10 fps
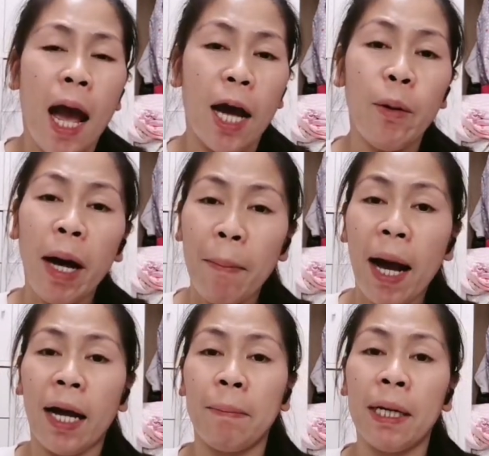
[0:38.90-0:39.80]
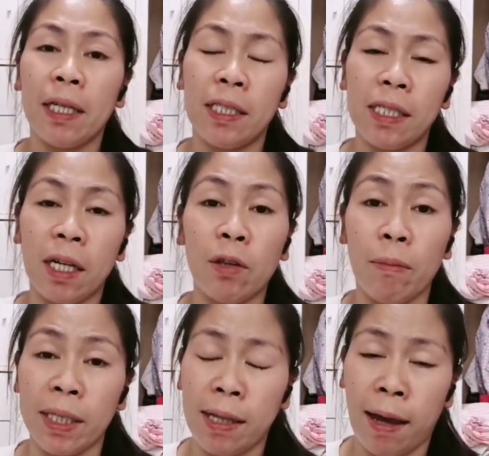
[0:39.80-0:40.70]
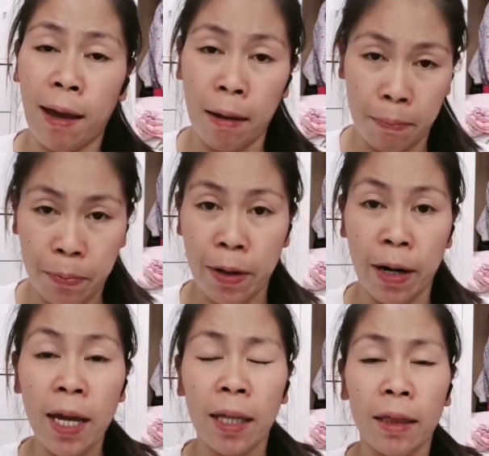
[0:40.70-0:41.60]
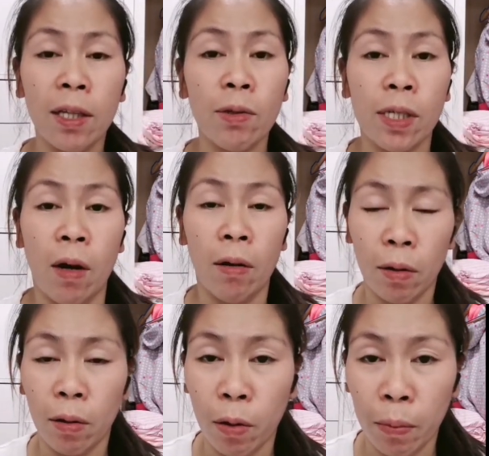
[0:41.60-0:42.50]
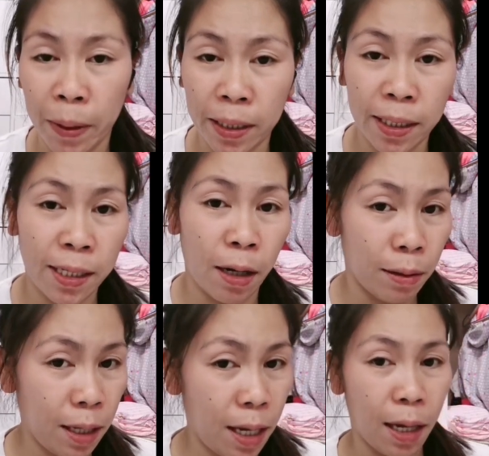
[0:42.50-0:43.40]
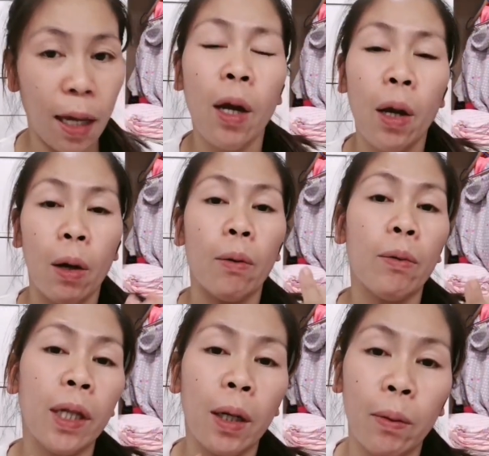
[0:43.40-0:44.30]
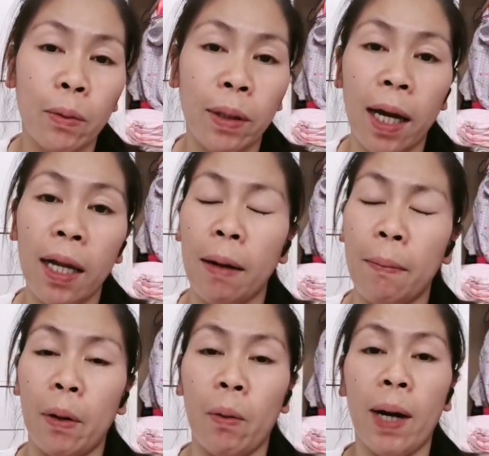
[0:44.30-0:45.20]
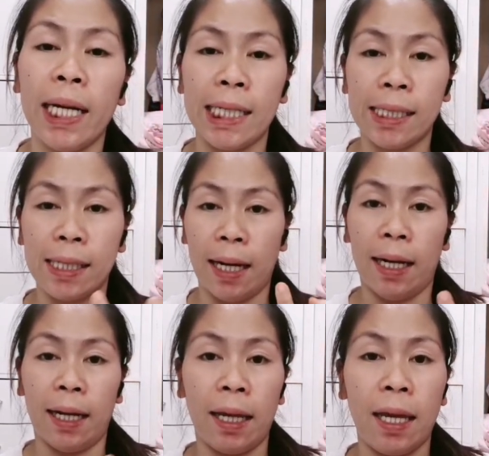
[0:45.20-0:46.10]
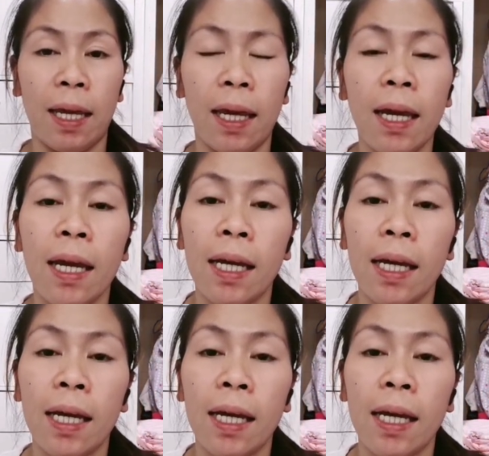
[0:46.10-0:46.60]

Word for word: Ano nga ba ang advantage ng isang domestic helper dito sa Hong Kong compared sa Saudi? Unang-una, number 1 is salary.